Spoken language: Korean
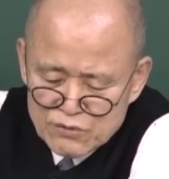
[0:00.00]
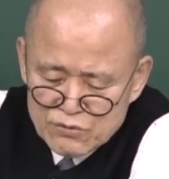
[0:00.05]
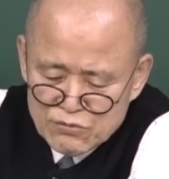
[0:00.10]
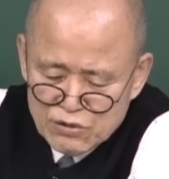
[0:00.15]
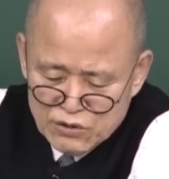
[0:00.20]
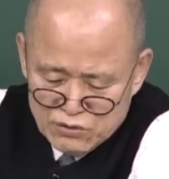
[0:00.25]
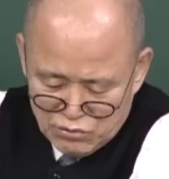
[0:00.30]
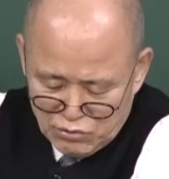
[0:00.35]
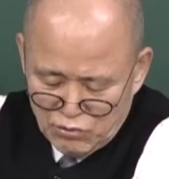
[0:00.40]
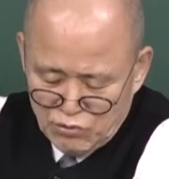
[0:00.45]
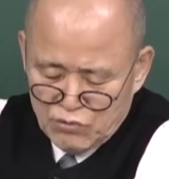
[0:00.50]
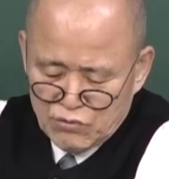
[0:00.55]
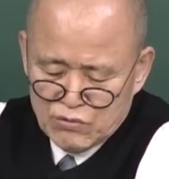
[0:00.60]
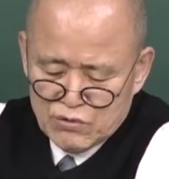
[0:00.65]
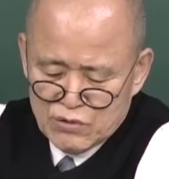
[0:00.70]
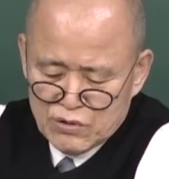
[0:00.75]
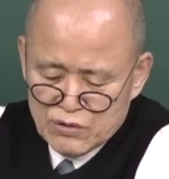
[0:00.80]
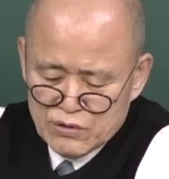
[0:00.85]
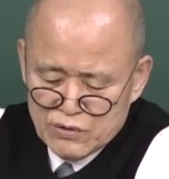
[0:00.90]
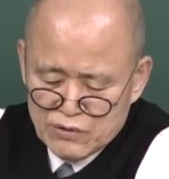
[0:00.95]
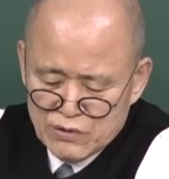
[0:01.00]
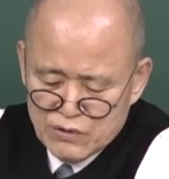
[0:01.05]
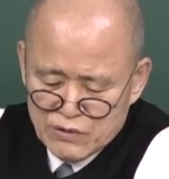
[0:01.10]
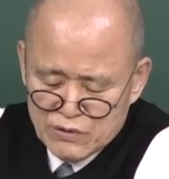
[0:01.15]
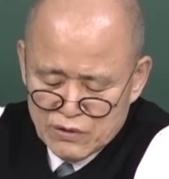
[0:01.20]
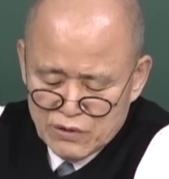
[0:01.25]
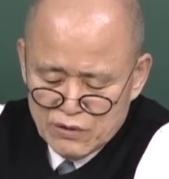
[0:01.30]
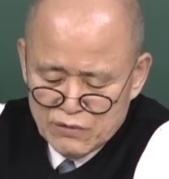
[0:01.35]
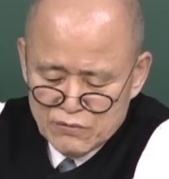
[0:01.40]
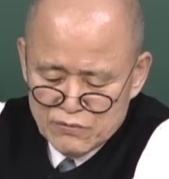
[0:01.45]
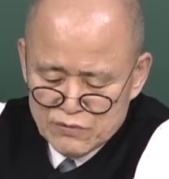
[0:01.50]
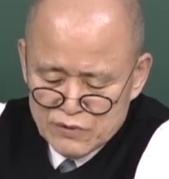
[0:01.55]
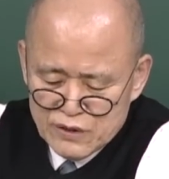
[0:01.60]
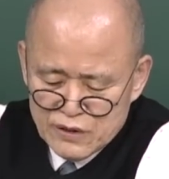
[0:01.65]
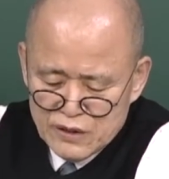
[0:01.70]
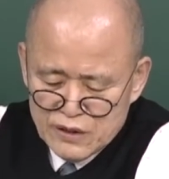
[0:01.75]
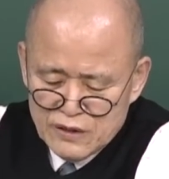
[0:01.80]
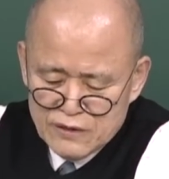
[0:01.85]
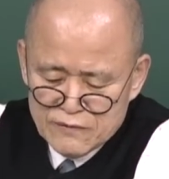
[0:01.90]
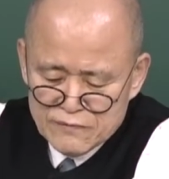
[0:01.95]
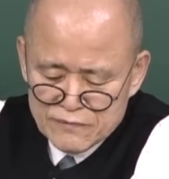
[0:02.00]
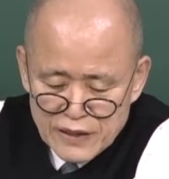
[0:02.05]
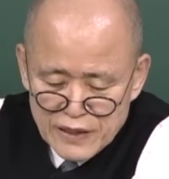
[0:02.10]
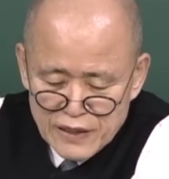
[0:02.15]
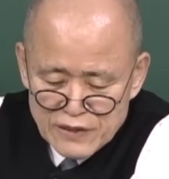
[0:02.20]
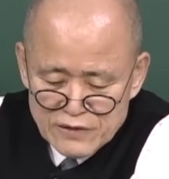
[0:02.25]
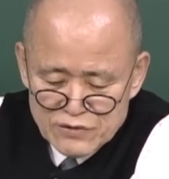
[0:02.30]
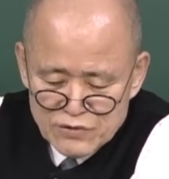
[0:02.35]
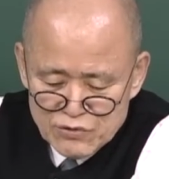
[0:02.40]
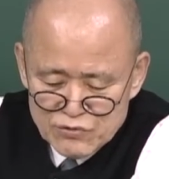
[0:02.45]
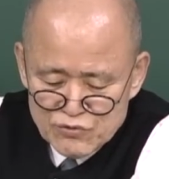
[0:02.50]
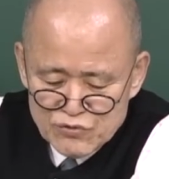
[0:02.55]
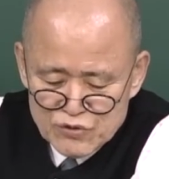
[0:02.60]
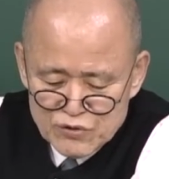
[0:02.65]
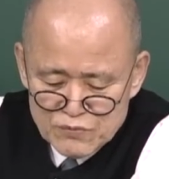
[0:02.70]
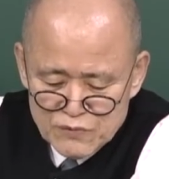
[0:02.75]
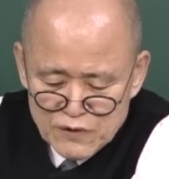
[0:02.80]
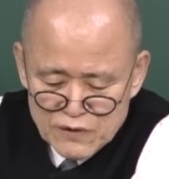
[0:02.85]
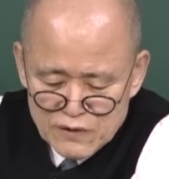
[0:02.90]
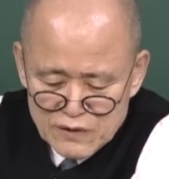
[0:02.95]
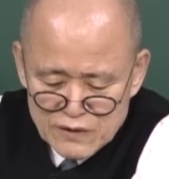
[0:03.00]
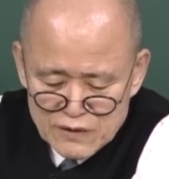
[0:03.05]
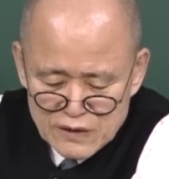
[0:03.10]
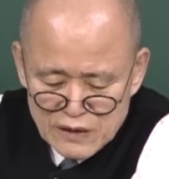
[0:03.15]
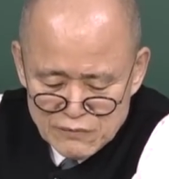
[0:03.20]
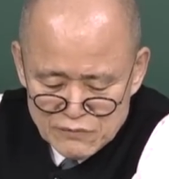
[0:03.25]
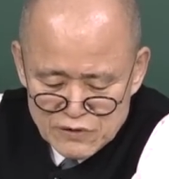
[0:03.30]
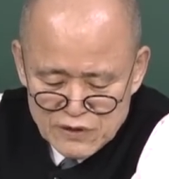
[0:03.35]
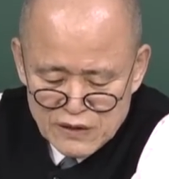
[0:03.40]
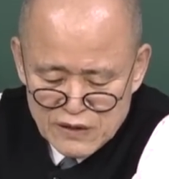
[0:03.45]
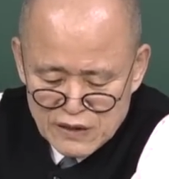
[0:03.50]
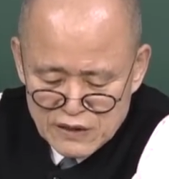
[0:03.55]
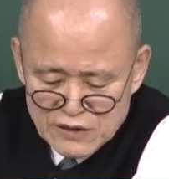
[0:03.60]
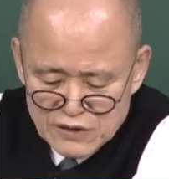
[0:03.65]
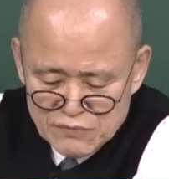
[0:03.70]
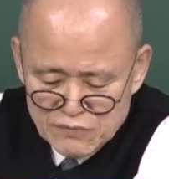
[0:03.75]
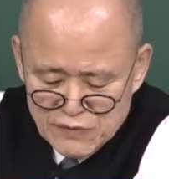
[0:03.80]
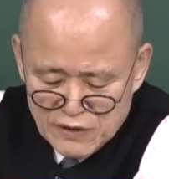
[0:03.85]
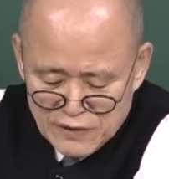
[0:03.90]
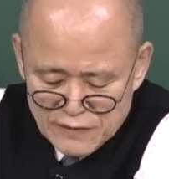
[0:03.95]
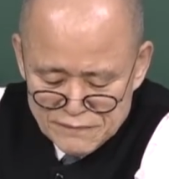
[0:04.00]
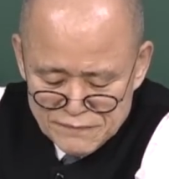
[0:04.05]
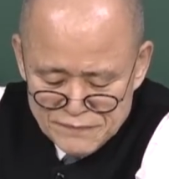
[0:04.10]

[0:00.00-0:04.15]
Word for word: 되도록 어, 여러분들이 애써주시면 감사하겠습니다.